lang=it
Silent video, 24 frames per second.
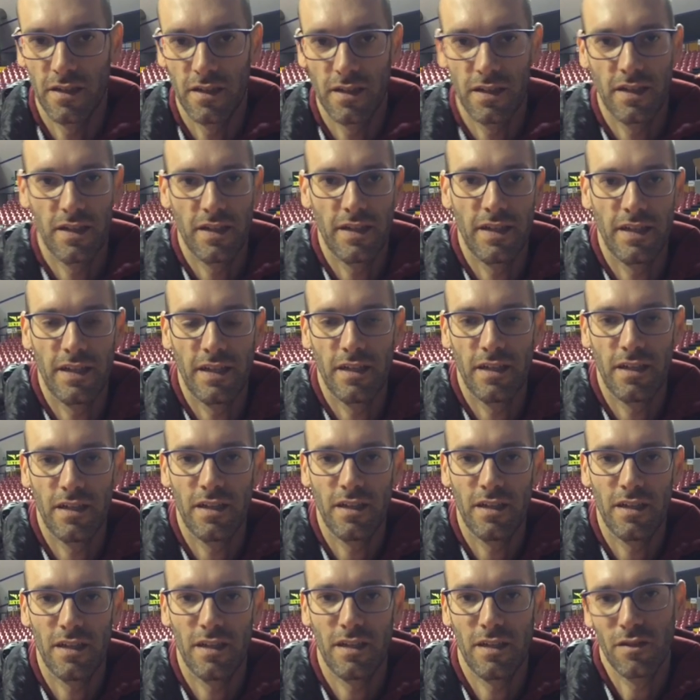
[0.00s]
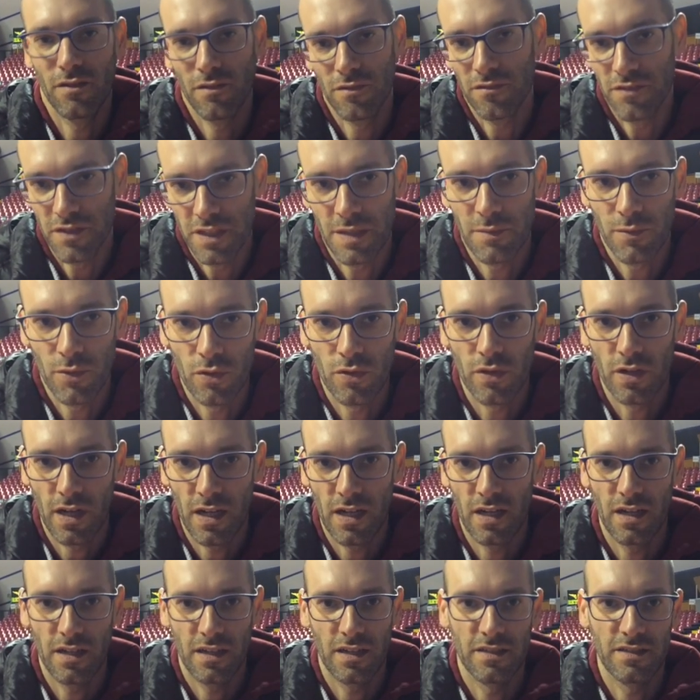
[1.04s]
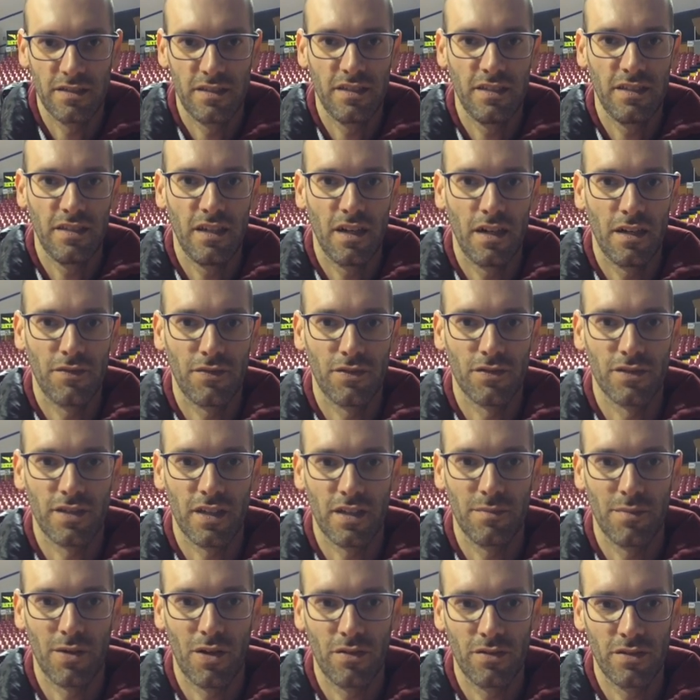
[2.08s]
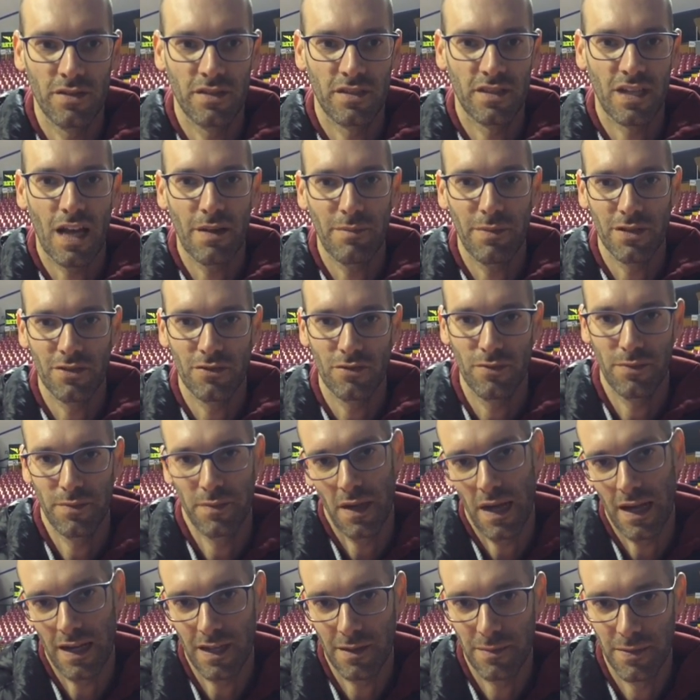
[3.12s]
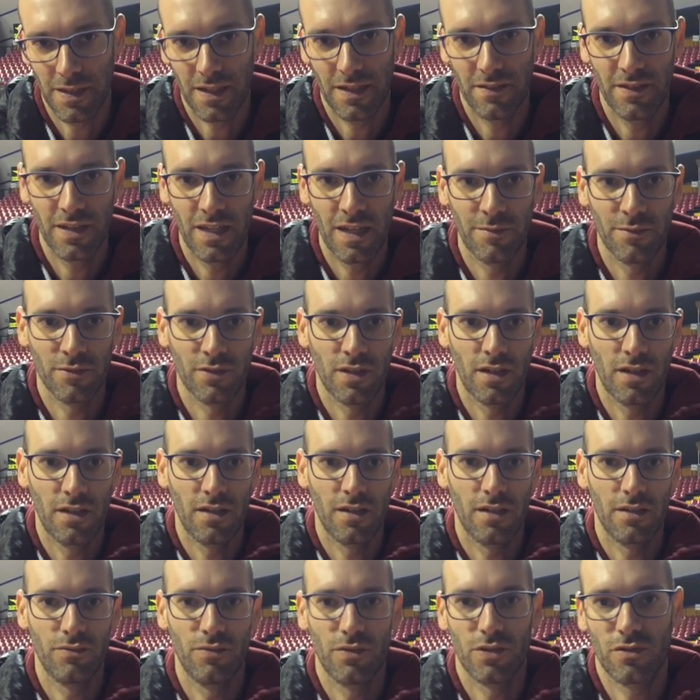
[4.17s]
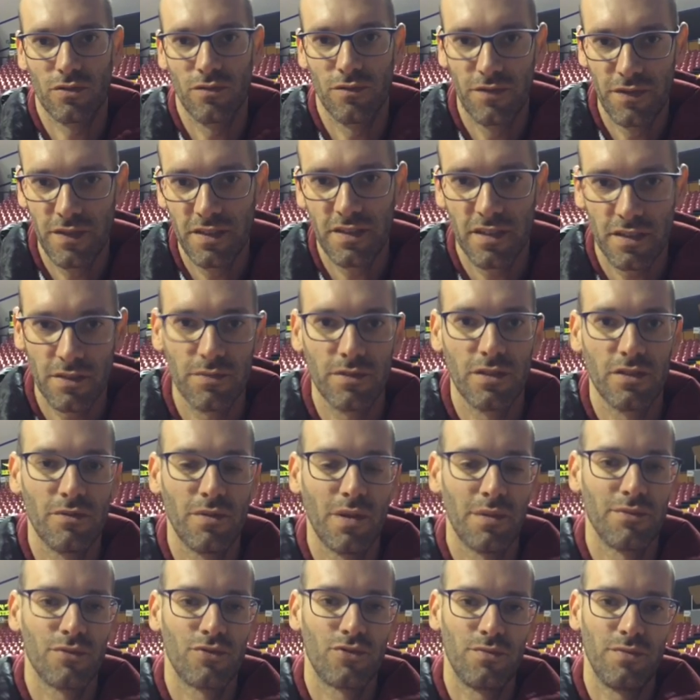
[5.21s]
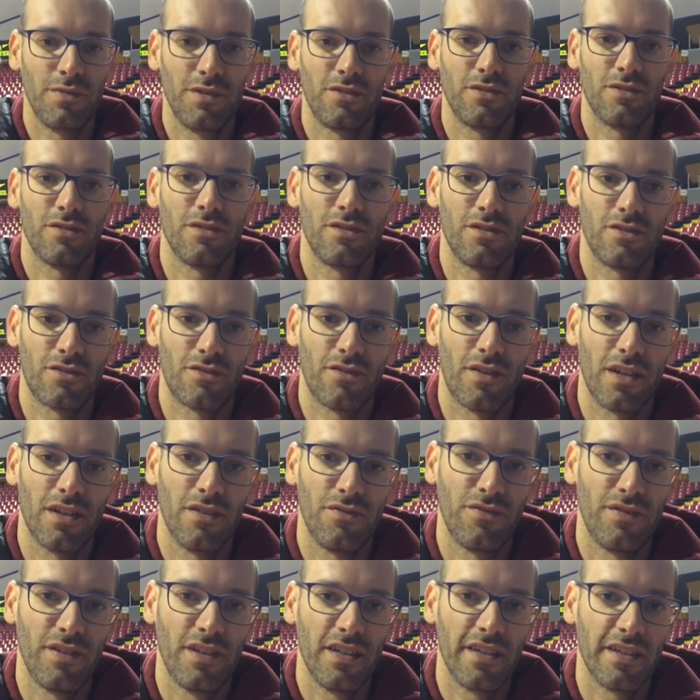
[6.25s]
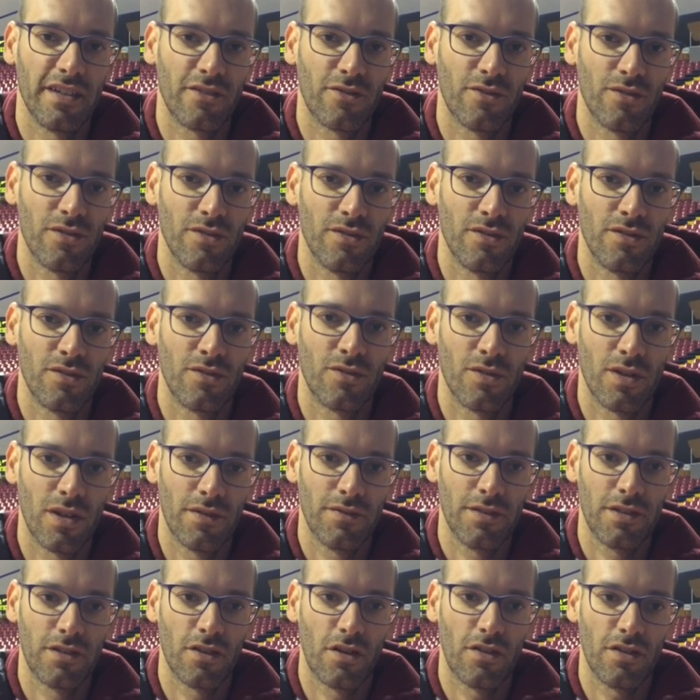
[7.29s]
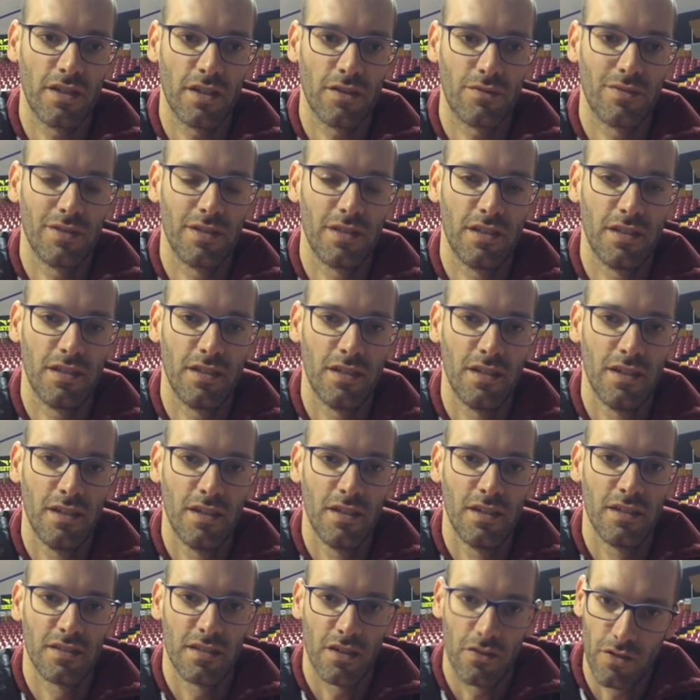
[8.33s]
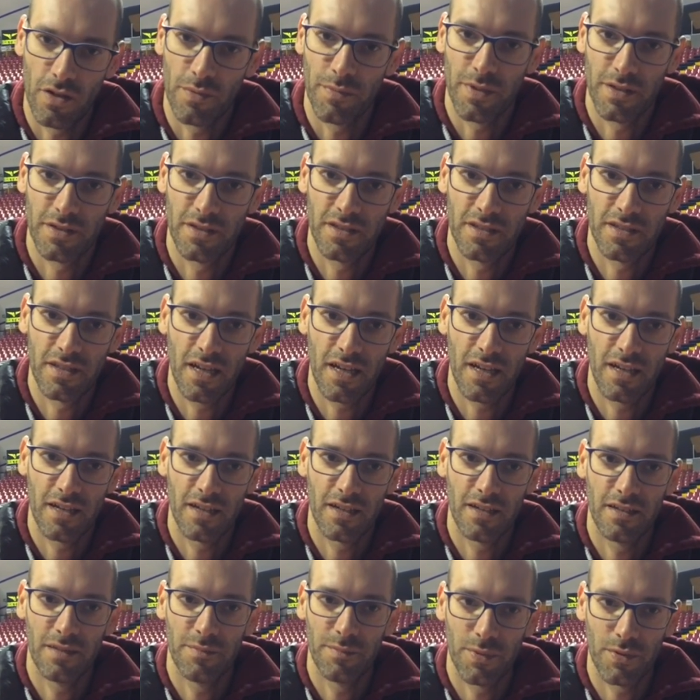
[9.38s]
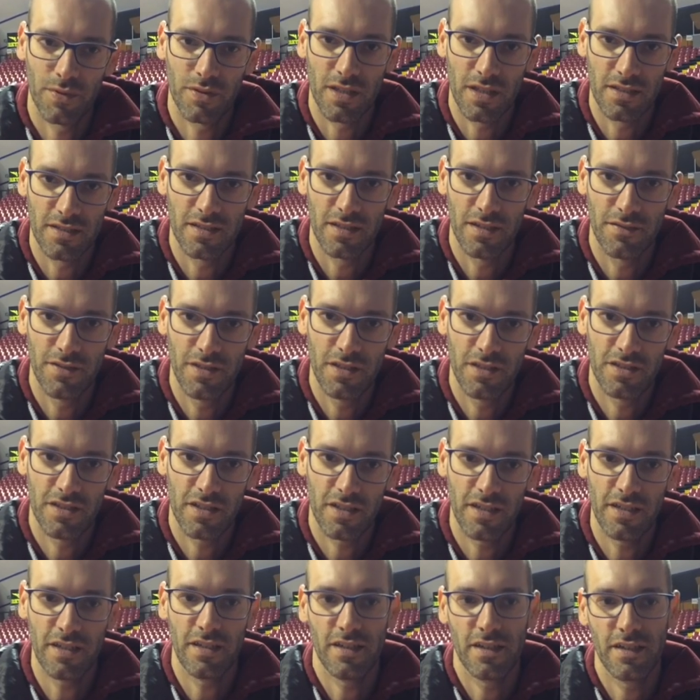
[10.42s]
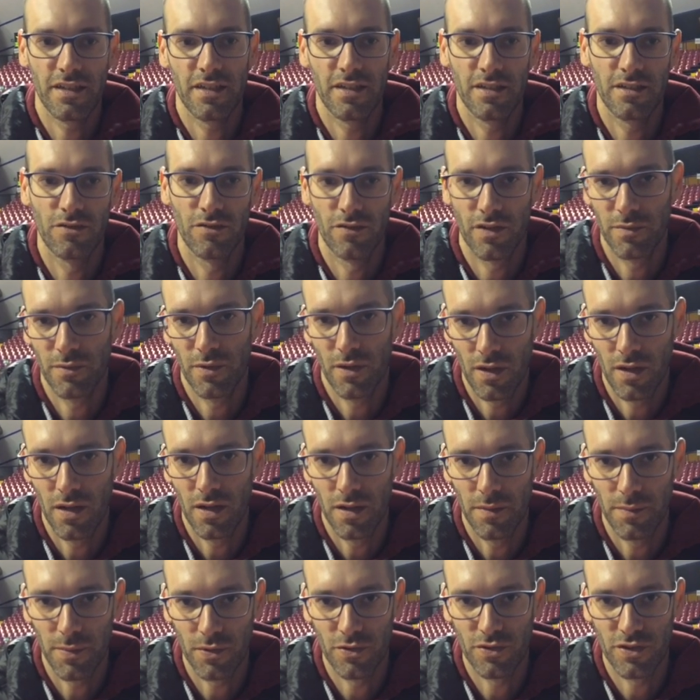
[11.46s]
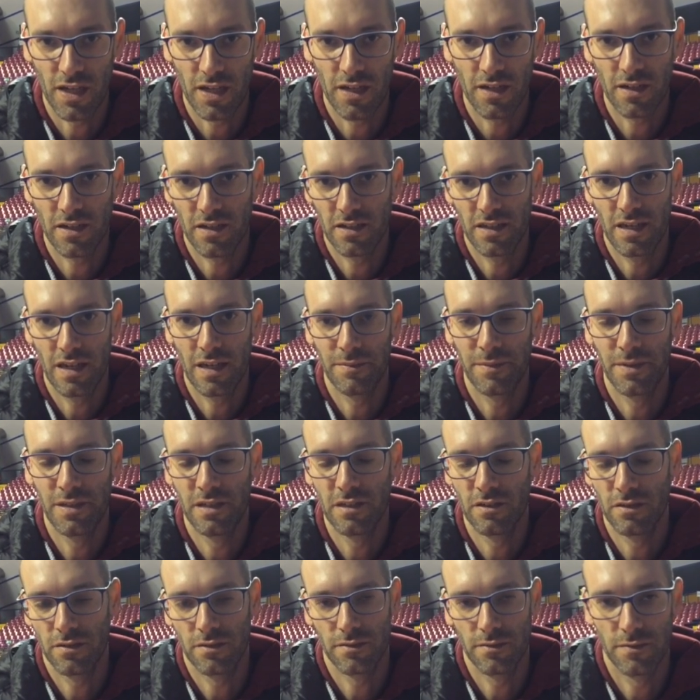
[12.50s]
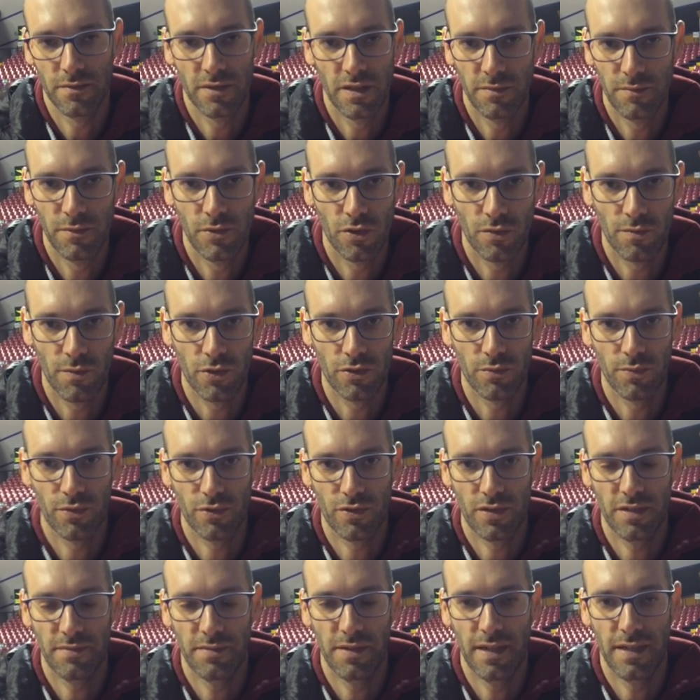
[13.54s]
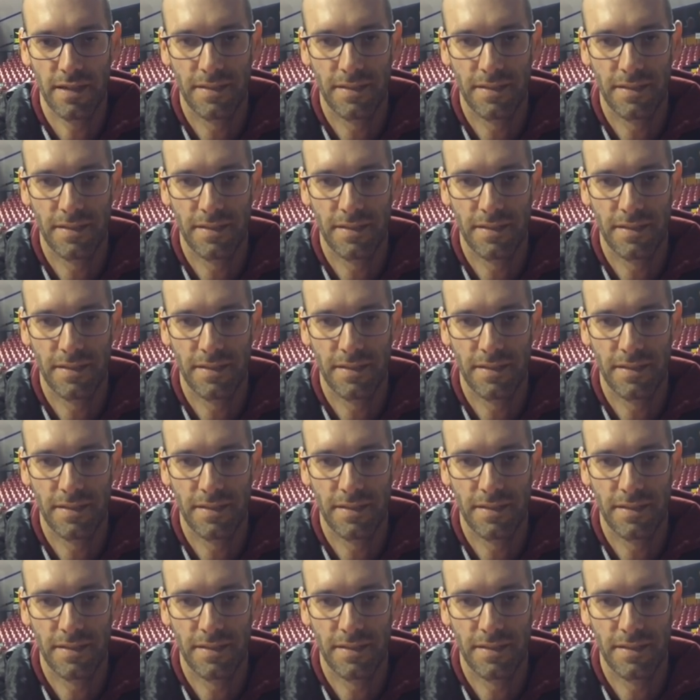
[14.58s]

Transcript: E non vediamo l'ora di affrontare Broni sabato, anche perché veniamo da due sconfitte, quindi dobbiamo subito ritrovare il feeling con, con la vittoria, quindi sarà una partita importante da vincere e dovremo approcciarla miglior, nel miglior modo possibile.